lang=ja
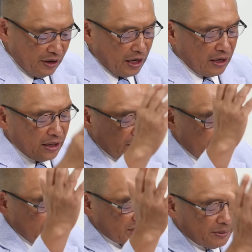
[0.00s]
永遠
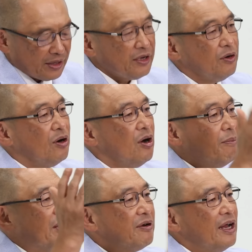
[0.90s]
の裁きを
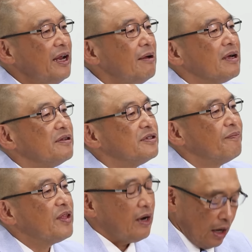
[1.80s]
免れないわけです
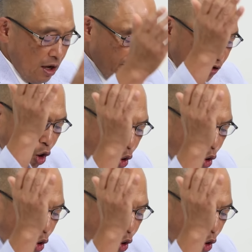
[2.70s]
だからその